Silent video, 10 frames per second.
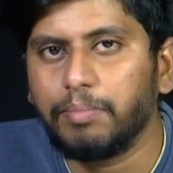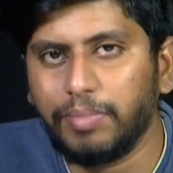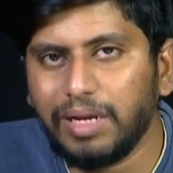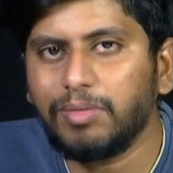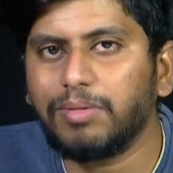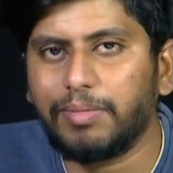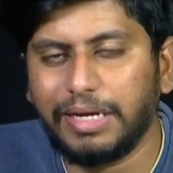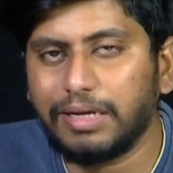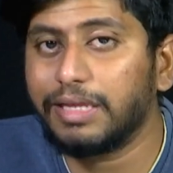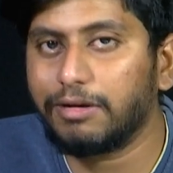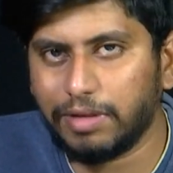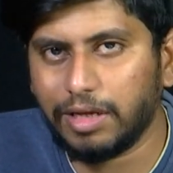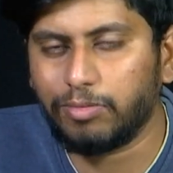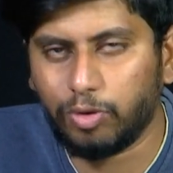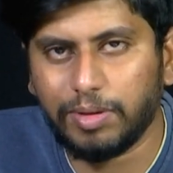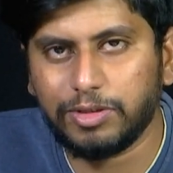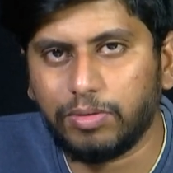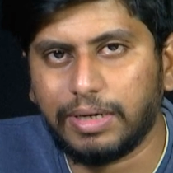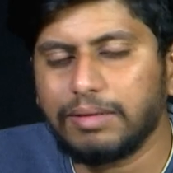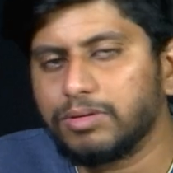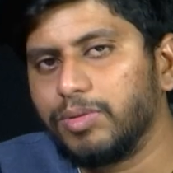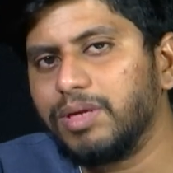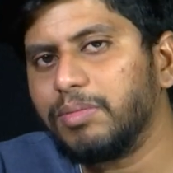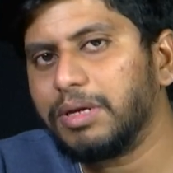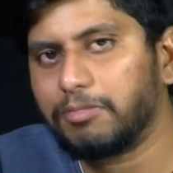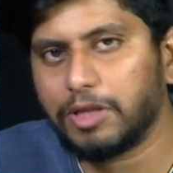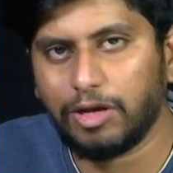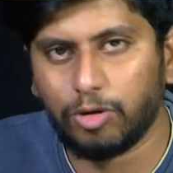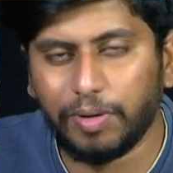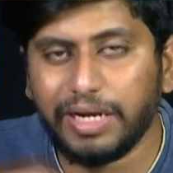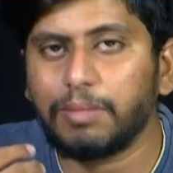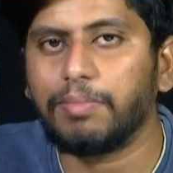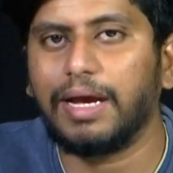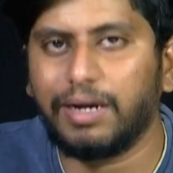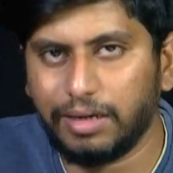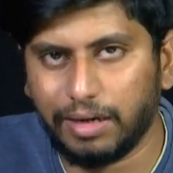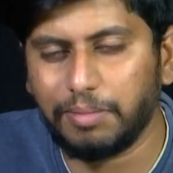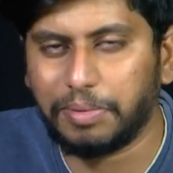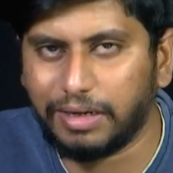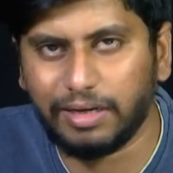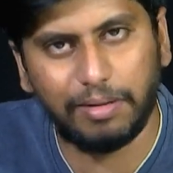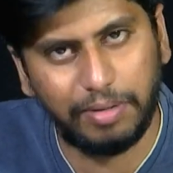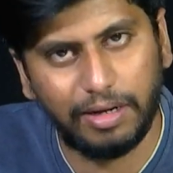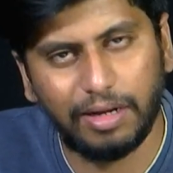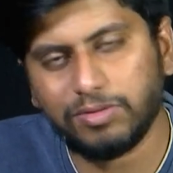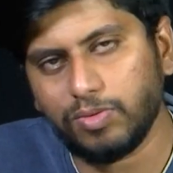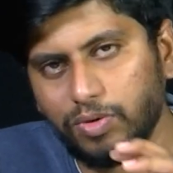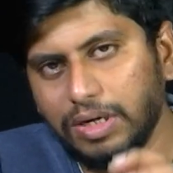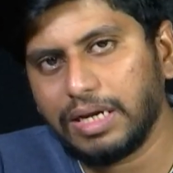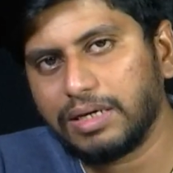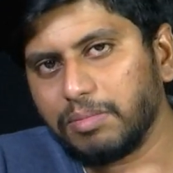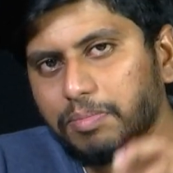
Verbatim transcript: மினிமம் அப்படிங்கிறது இருபதாயிரம் ரூபாய் சொல்கிறேன் ஸோ மினிமம் இருபதாயிரம் ரூபாய்க்கு மேலே நீங்கள் ஏர்ன் பண்ணுறீங்க அப்படின்னா ஸோ உங்களுக்கு